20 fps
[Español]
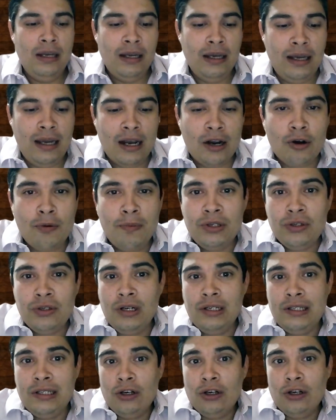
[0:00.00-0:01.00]
Eh, a
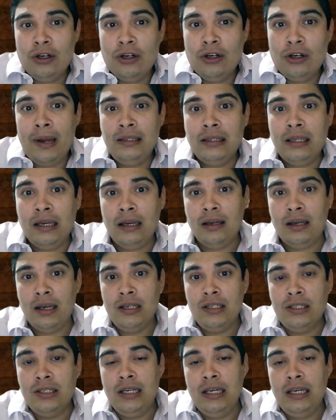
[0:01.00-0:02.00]
comienzos del siglo XX,
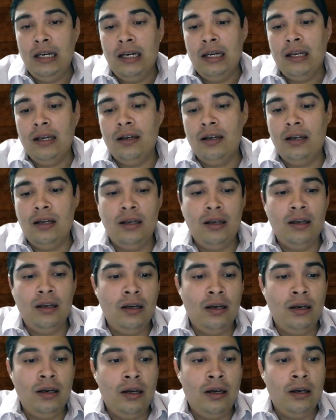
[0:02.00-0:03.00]
en Chile,
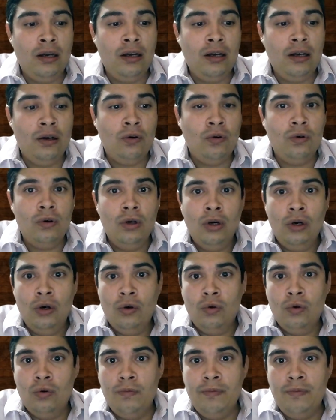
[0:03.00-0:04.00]
eh,
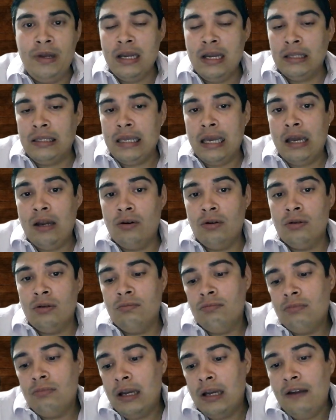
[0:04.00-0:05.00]
un
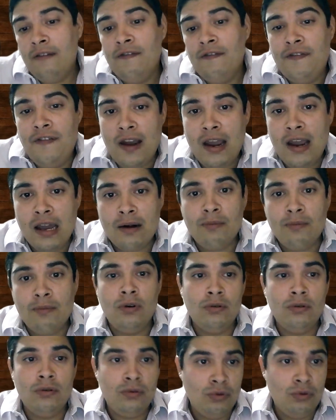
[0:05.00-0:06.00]
viñatero
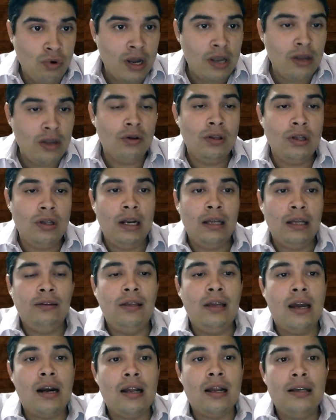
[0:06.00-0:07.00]
enfermo, dueño de las
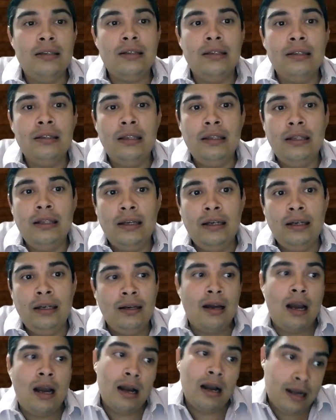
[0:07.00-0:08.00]
tierras
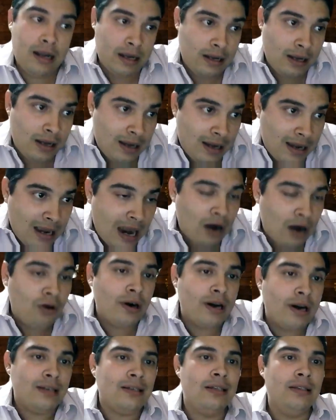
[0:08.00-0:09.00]
de, que
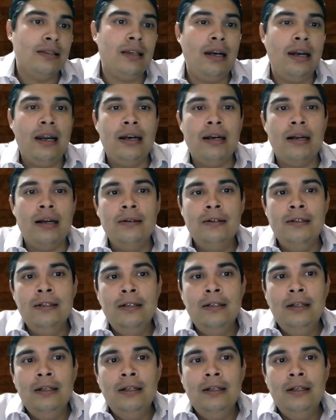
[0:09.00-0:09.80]
ahora es Santa Elena,